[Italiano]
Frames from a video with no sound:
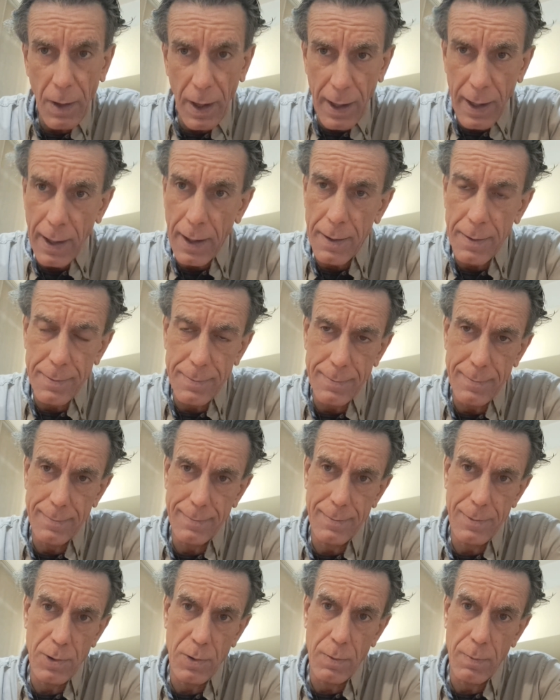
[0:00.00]
Eh,
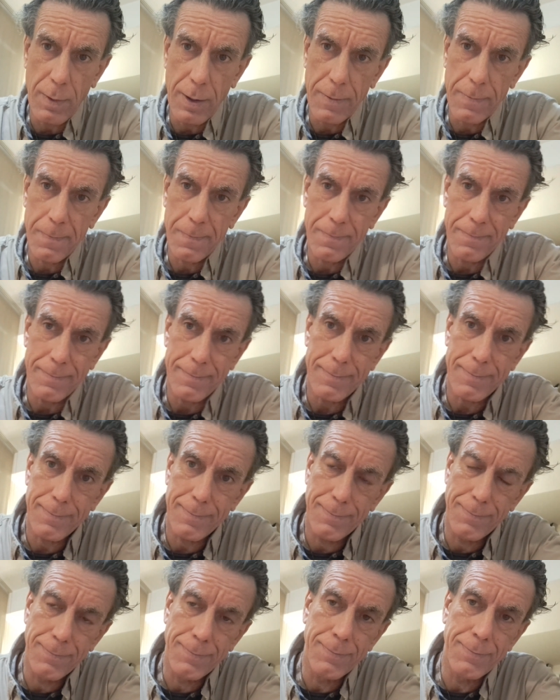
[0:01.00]
insomma,
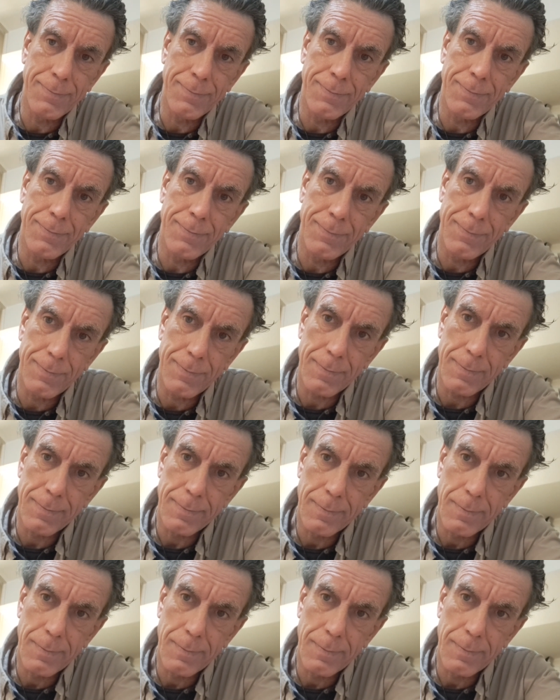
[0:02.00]
mm,